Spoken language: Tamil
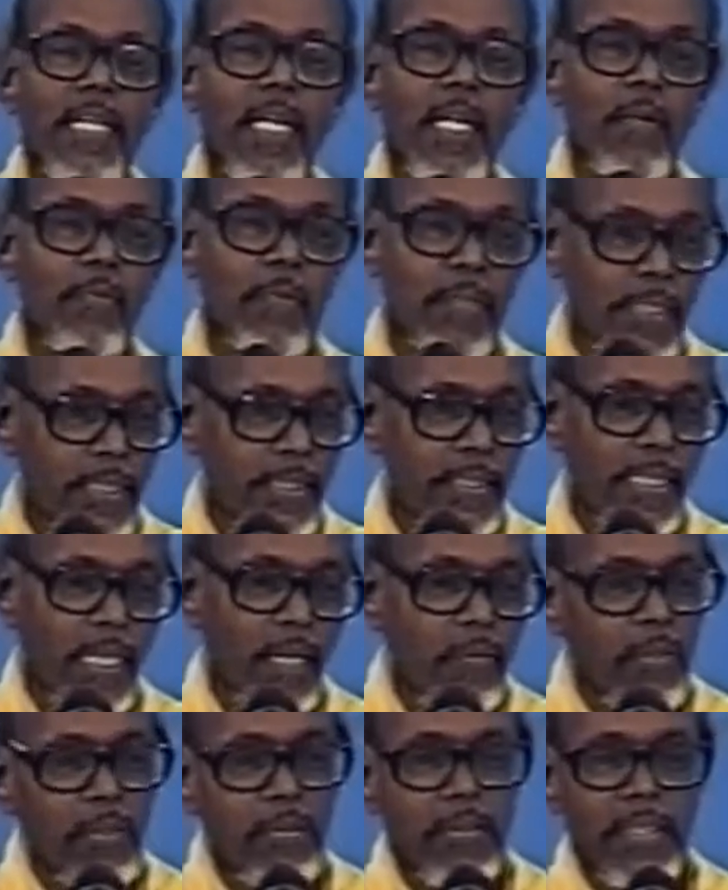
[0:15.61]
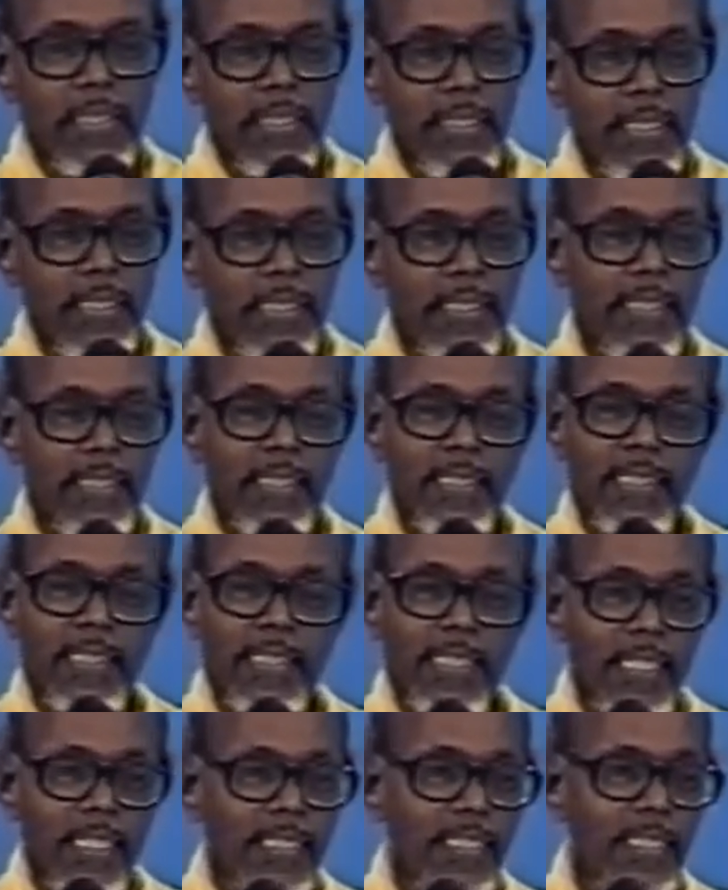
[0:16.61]
இப்போ இந்த ஸ்தாபனம் இருக்குது
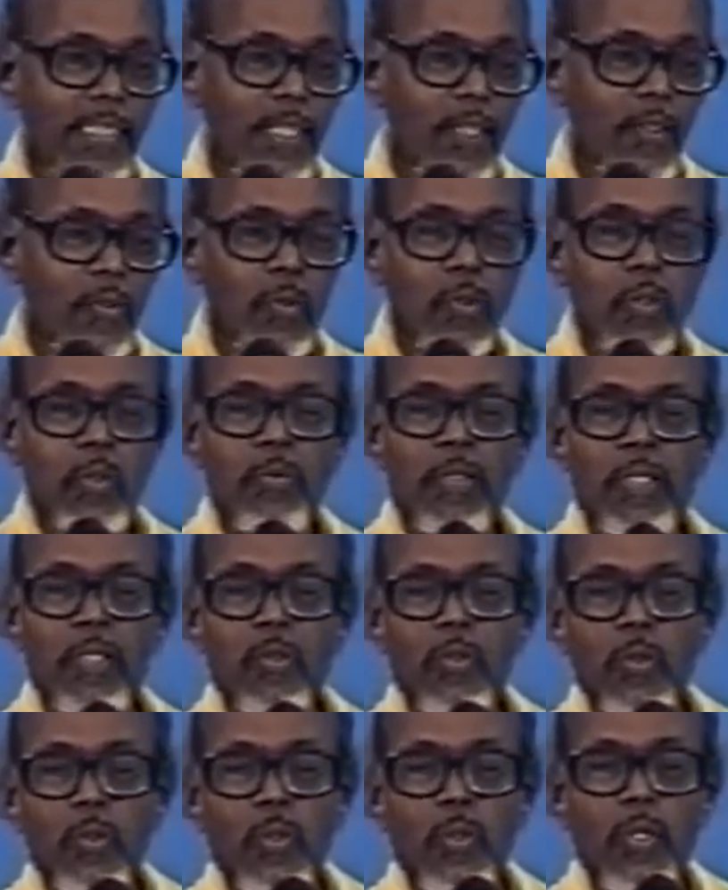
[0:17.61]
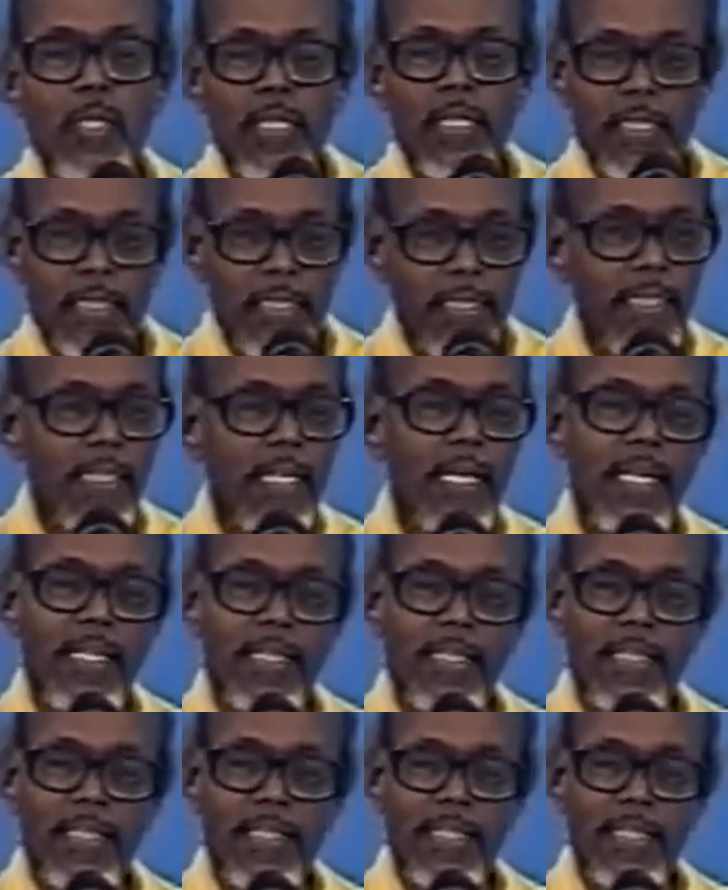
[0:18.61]
கிட்டத்தட்ட நூறு பேர் நூறு தொண்டர்கள் இருக்கிறார்கள்